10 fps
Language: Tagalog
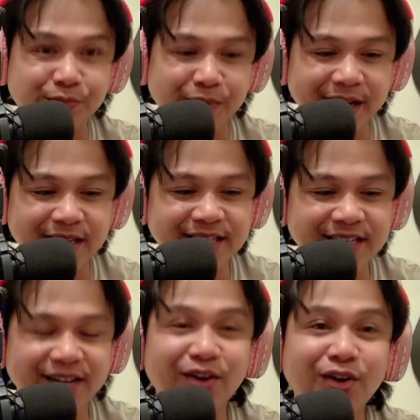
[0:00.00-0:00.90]

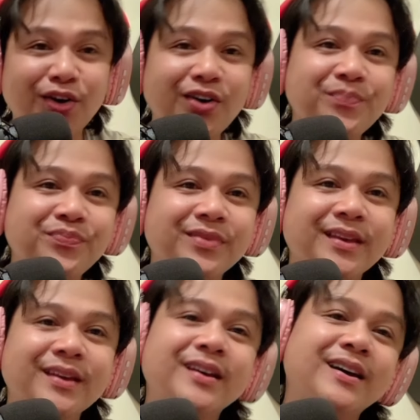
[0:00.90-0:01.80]
Bridge. Oh?
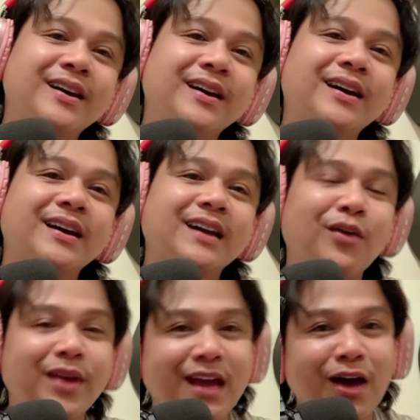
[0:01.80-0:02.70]

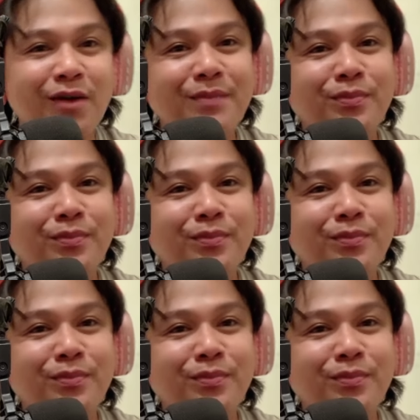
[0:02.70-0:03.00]
Kaway-kaway